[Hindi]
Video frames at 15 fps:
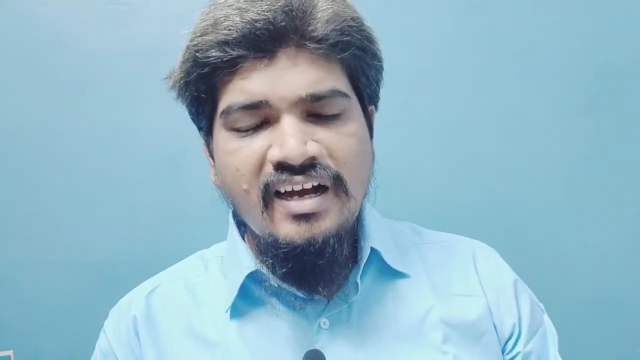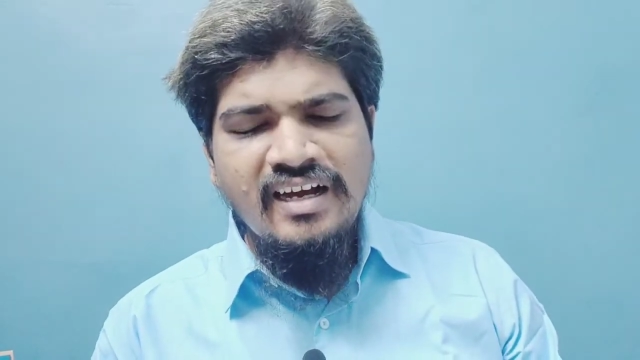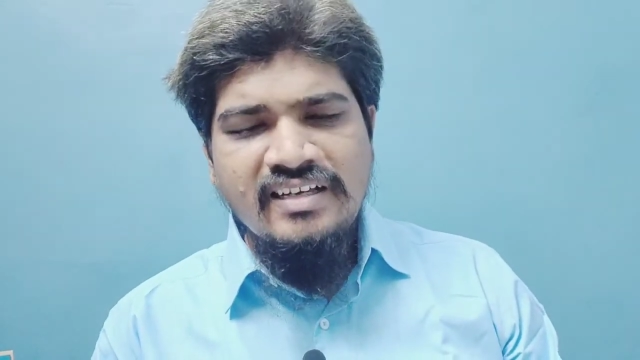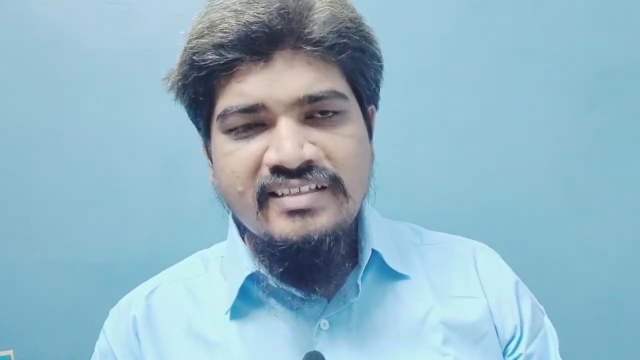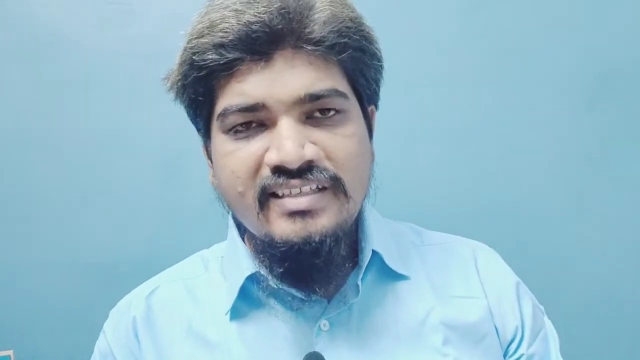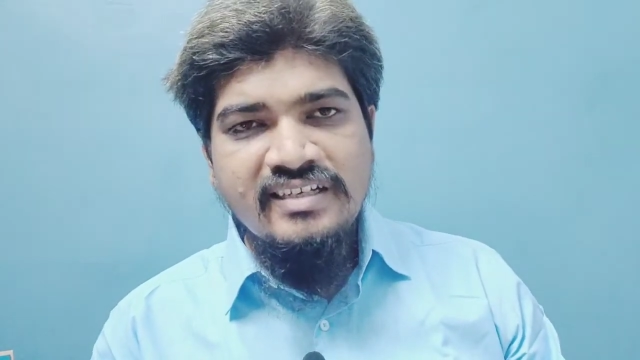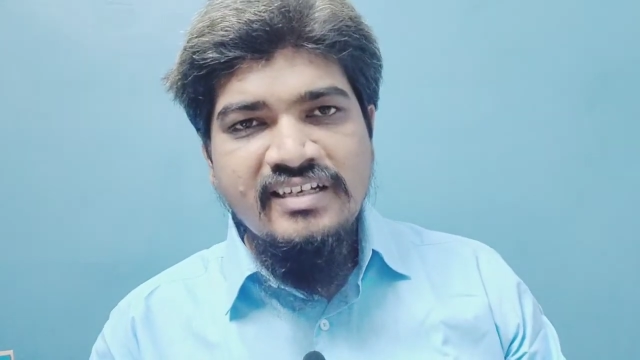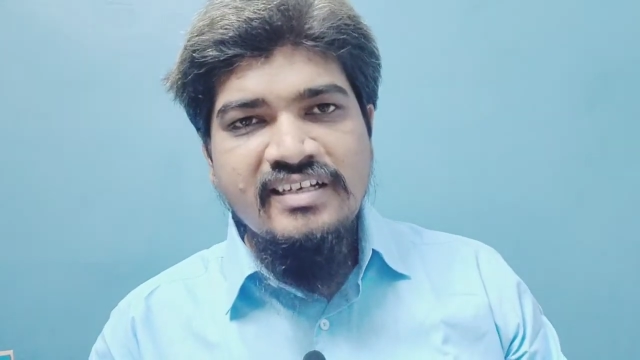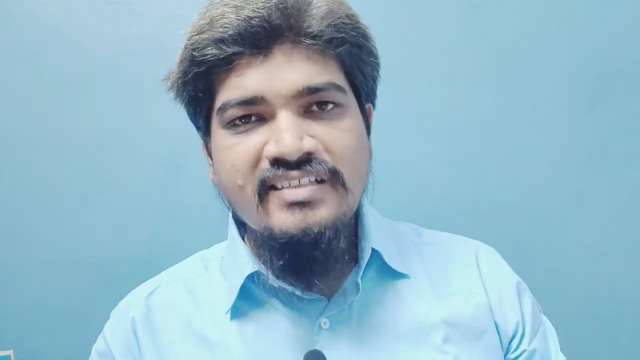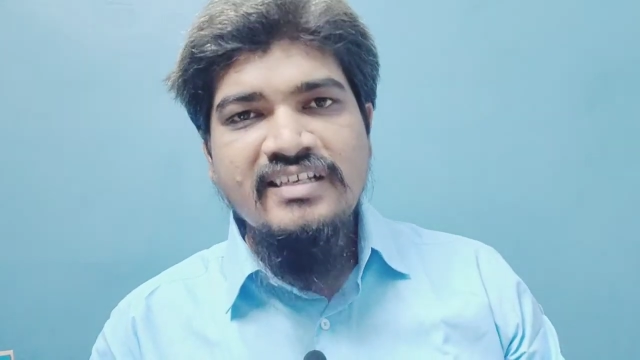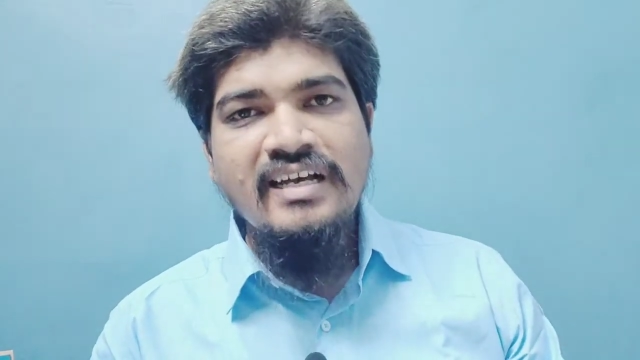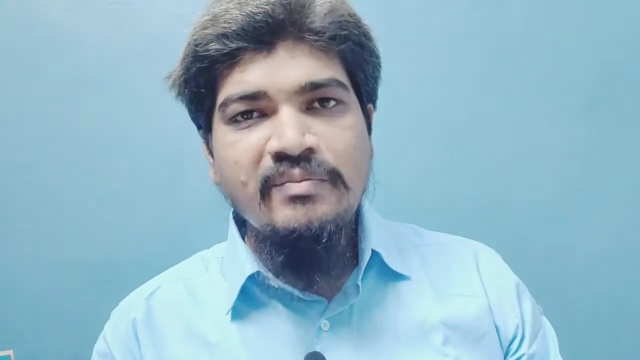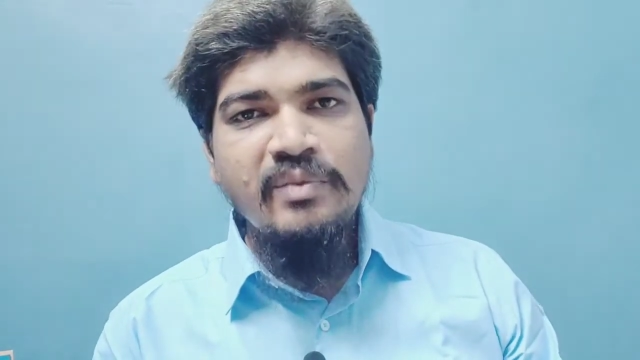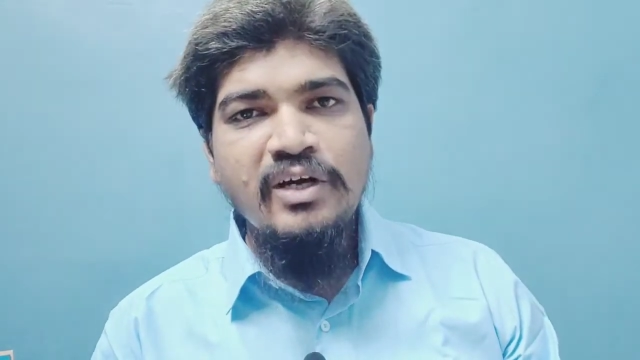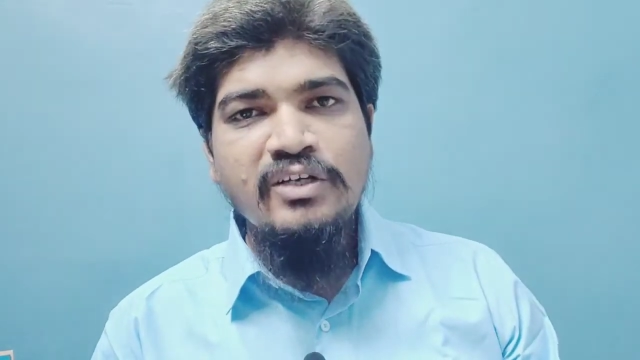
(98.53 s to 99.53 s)
ऐसे
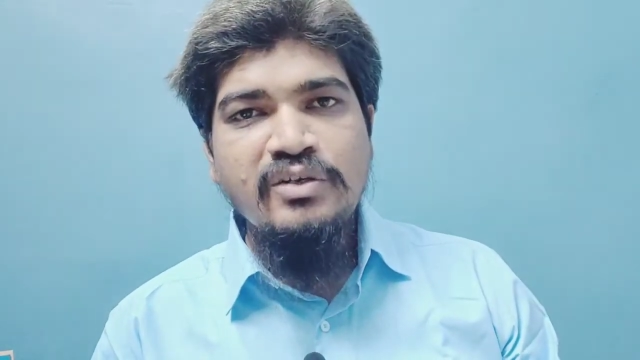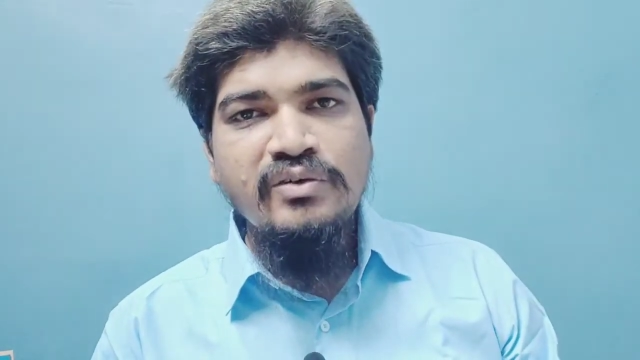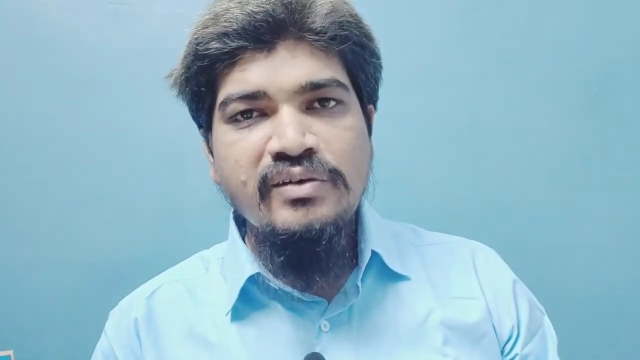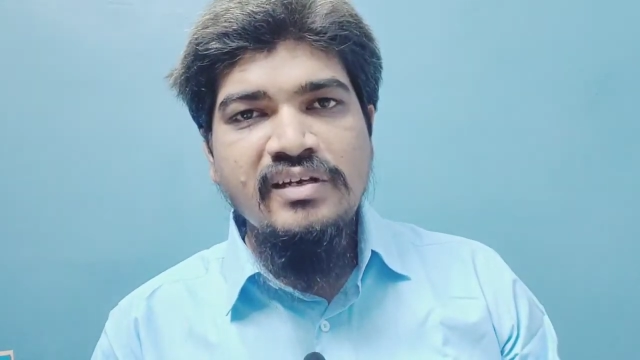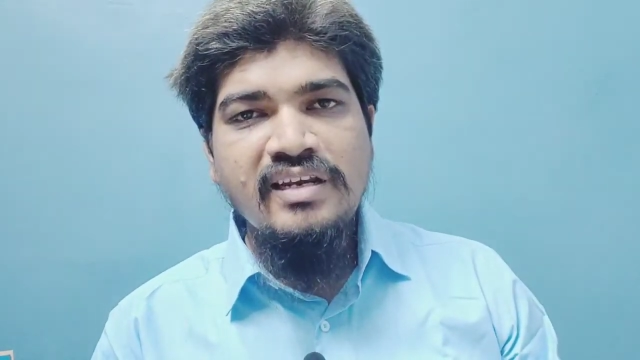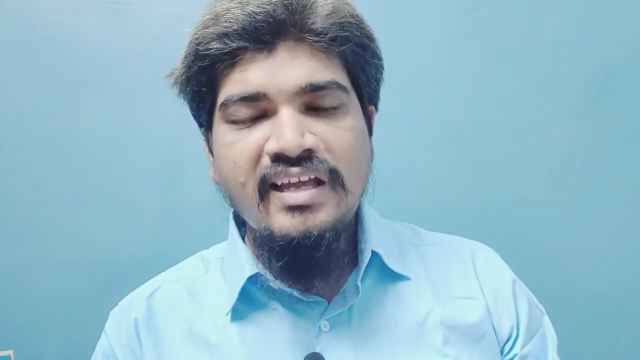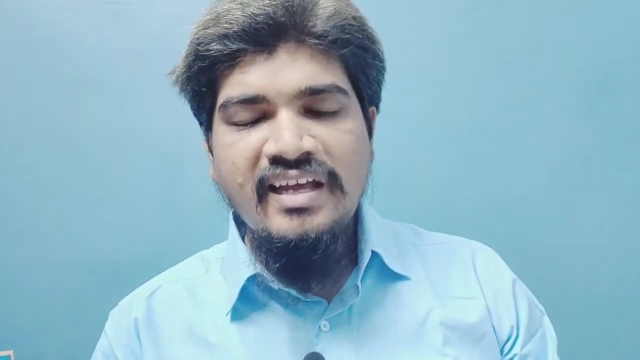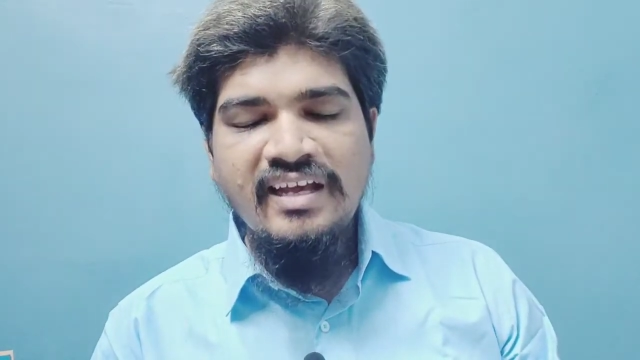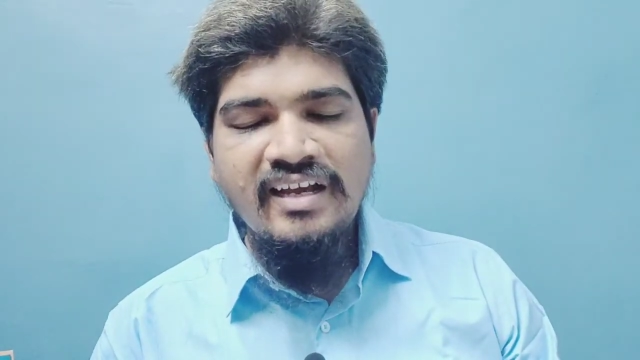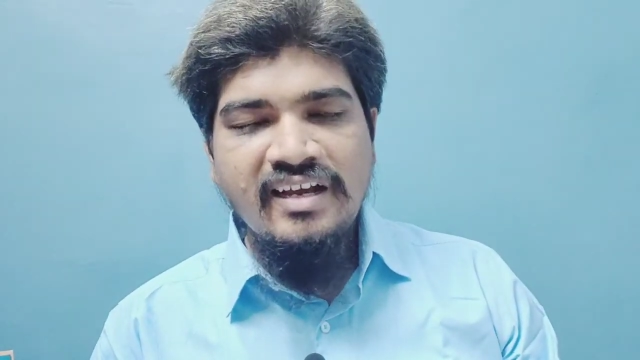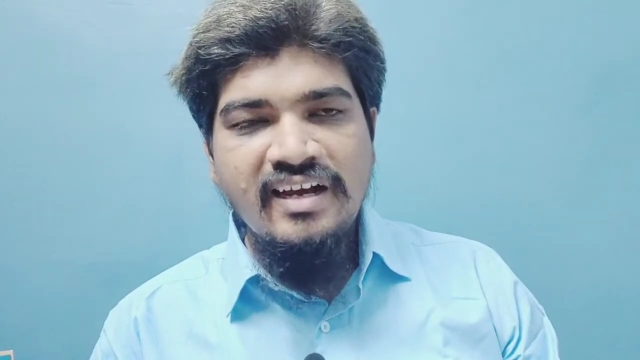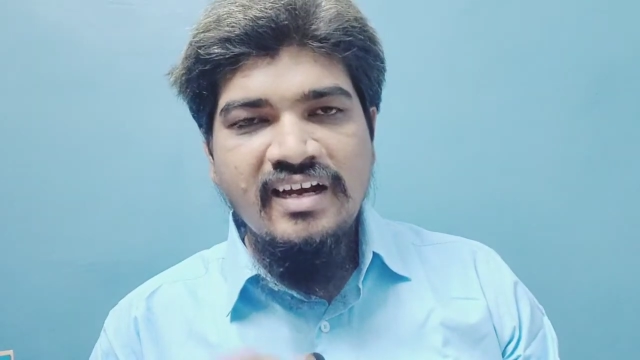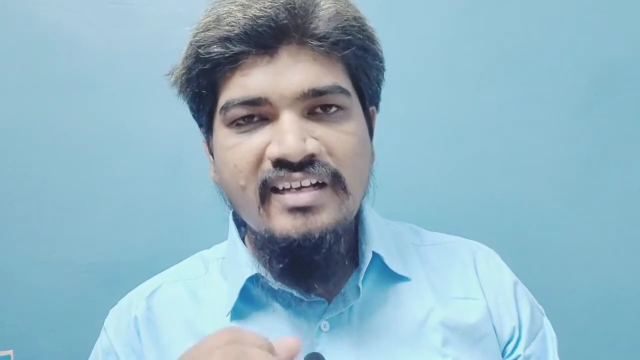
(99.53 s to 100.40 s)
किसान भाइयों के लिए एक